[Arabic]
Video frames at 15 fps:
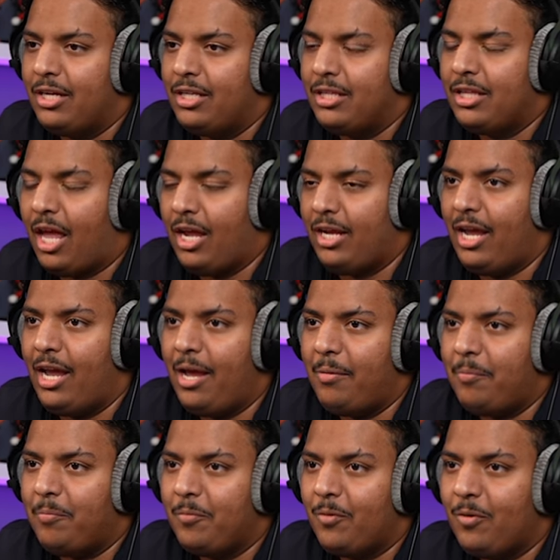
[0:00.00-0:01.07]
طيب
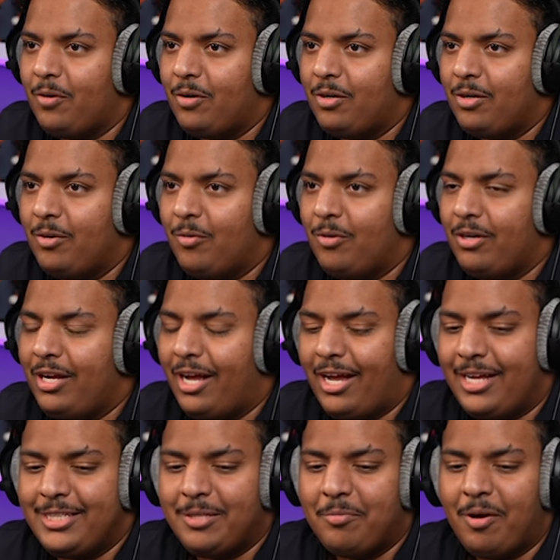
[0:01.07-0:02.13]
يا
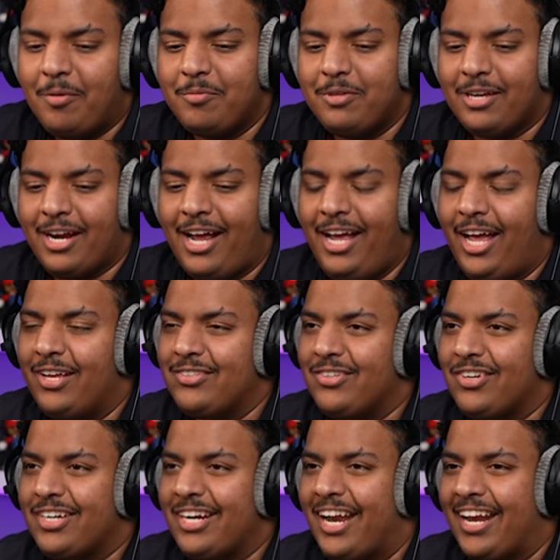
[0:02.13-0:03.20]
شباب راح
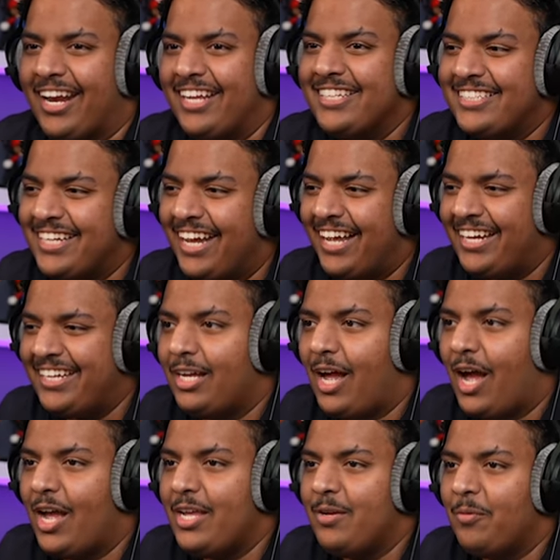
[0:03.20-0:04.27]
يعصرنا الرجال
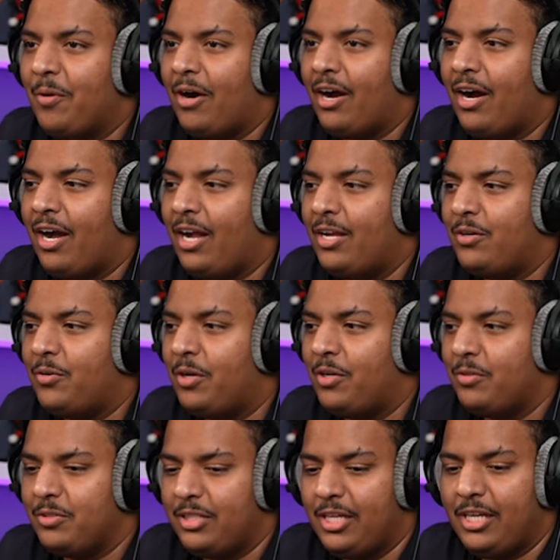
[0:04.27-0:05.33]
ايوه حلو حلو
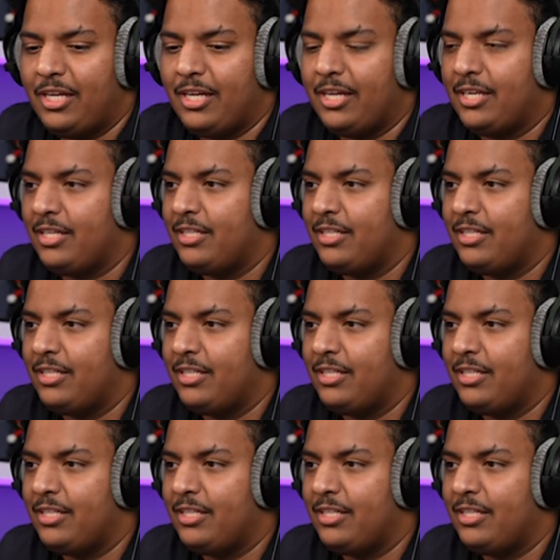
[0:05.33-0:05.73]
دقيقة